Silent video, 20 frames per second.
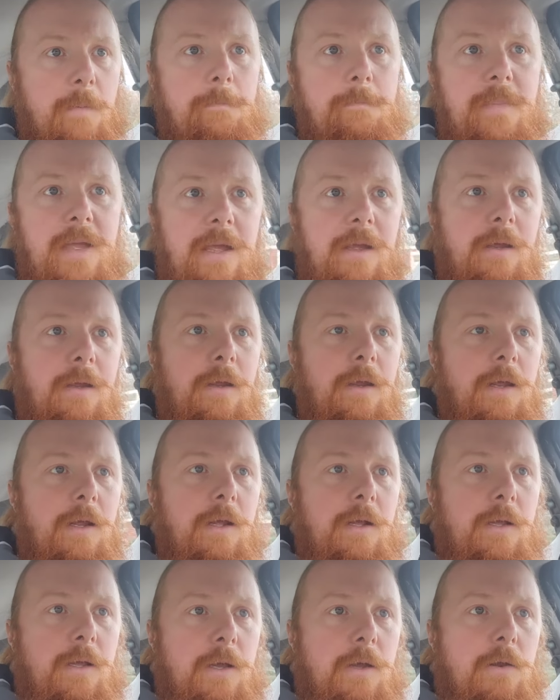Mais
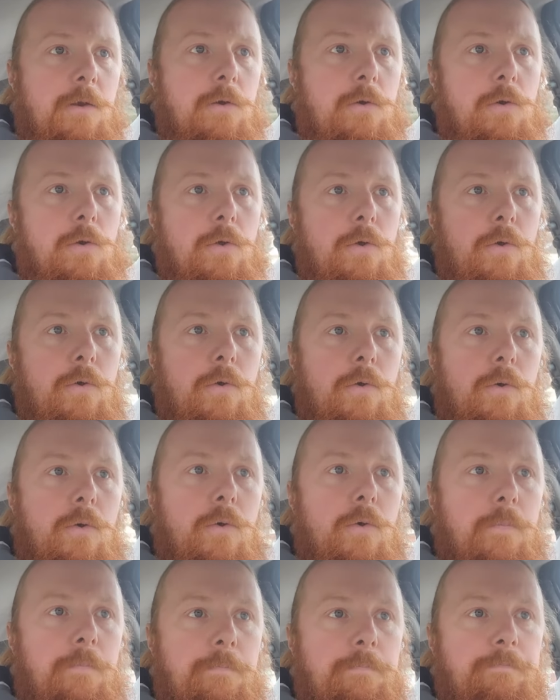
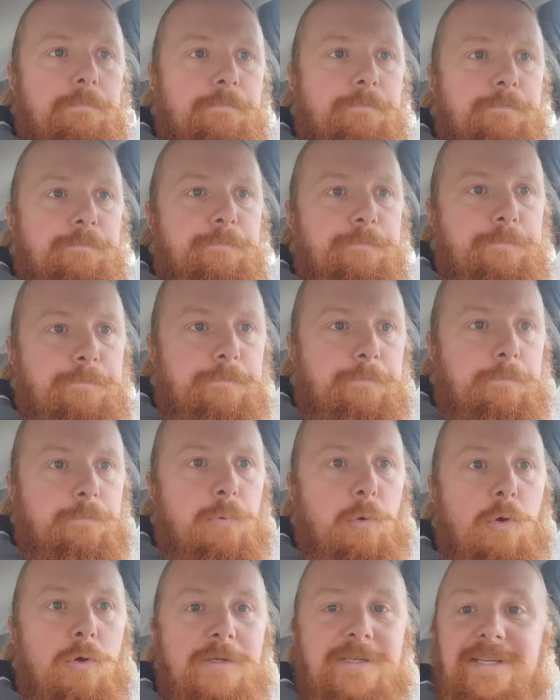le
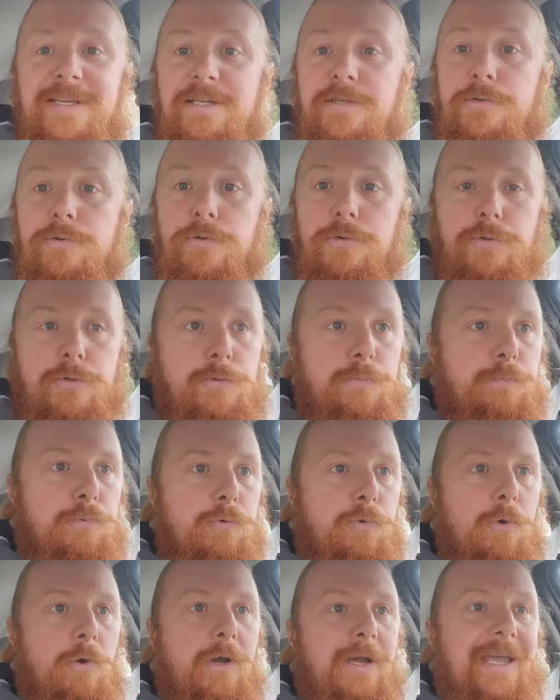processus
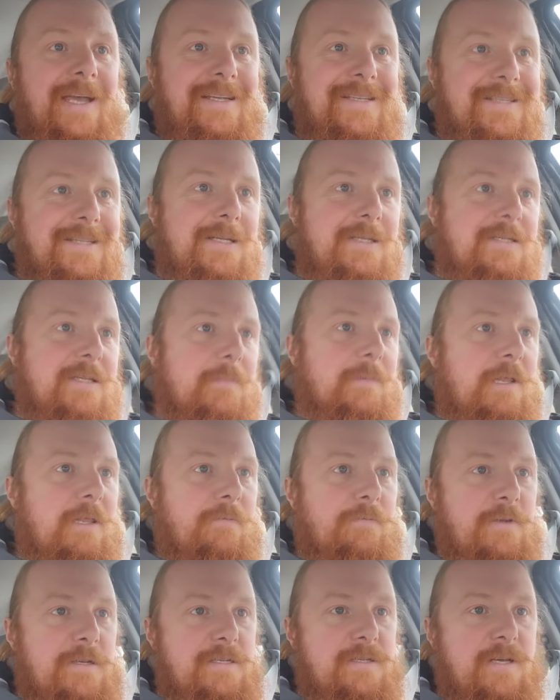pour casser ces
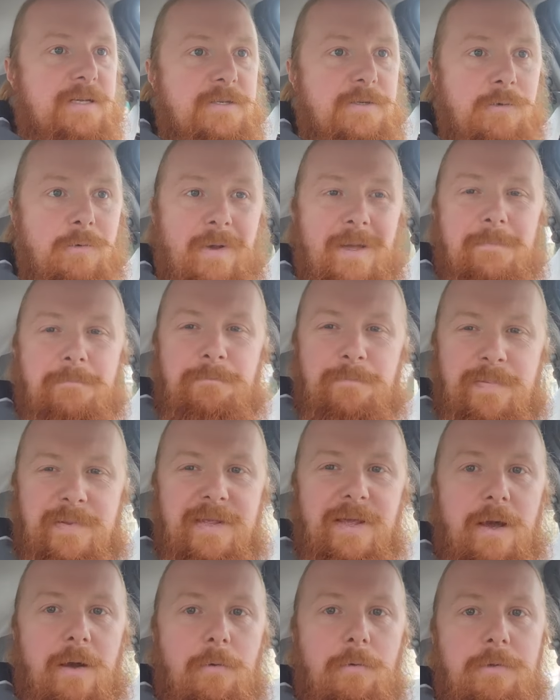manifestations est
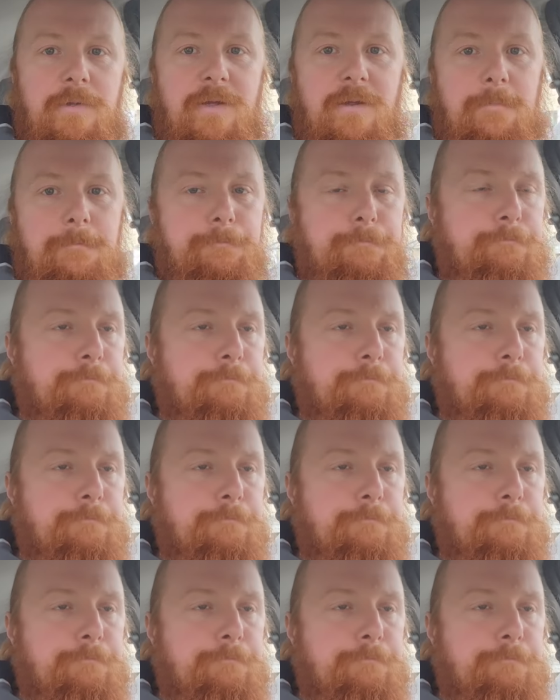bien rodé